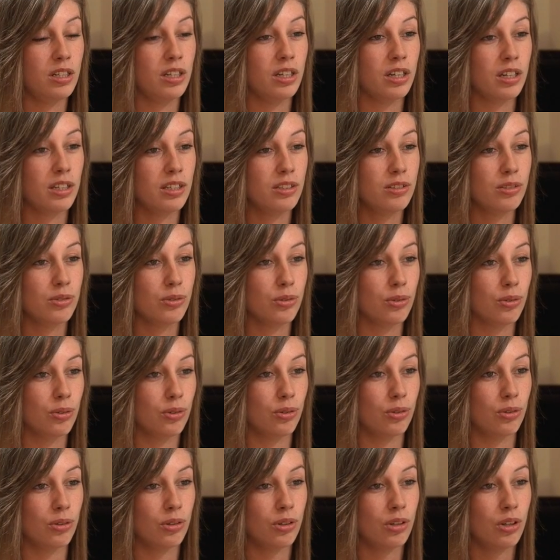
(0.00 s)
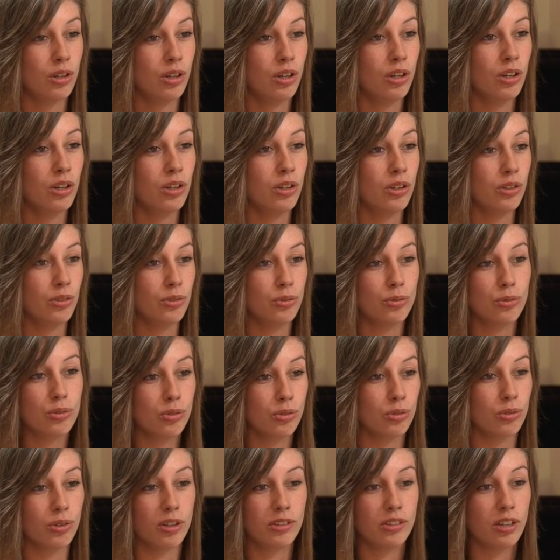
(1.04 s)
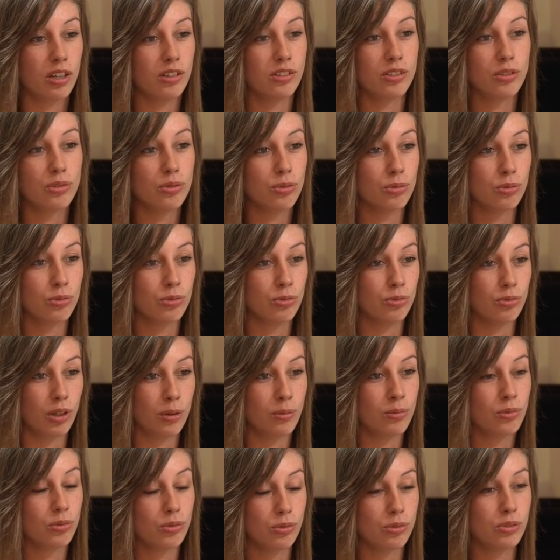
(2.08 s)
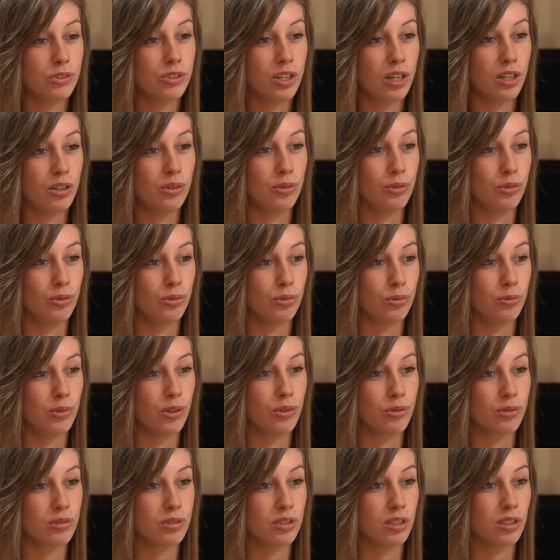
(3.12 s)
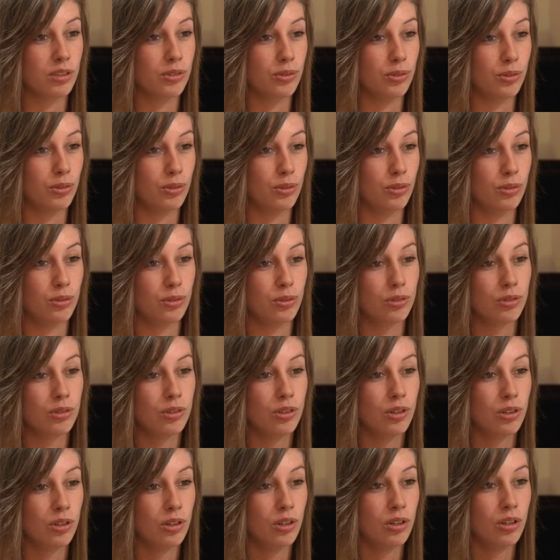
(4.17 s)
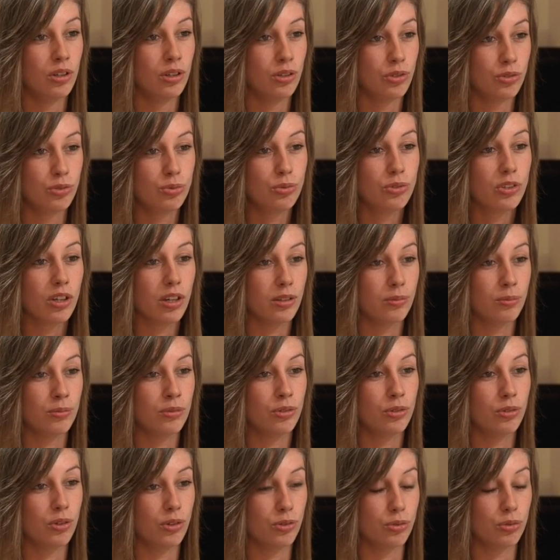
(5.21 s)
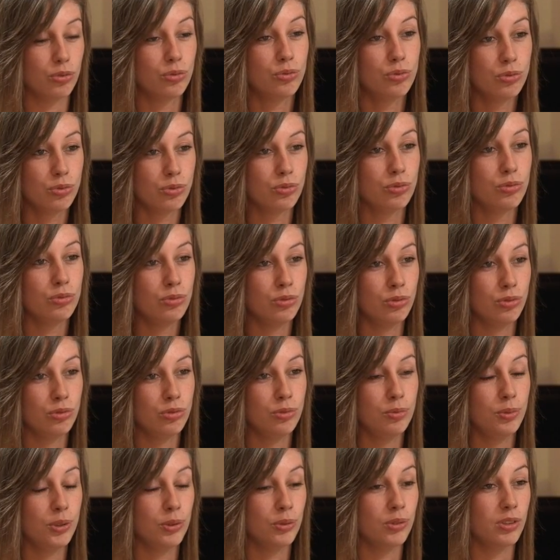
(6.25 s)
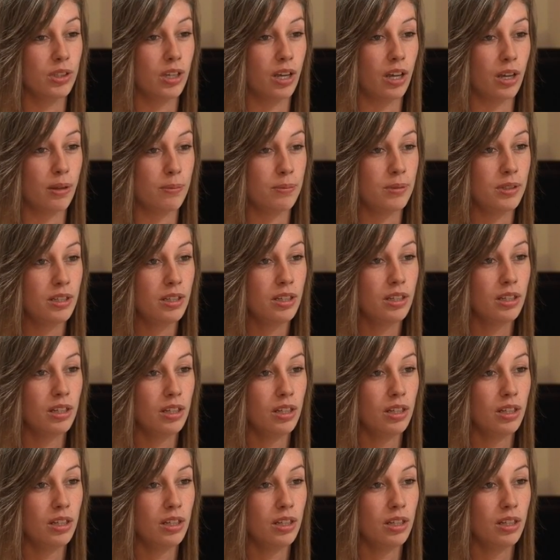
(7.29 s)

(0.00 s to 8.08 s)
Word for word: les risques. donc interdiction vraiment totale de tomber enceinte sous traitement, surtout sous biothérapie.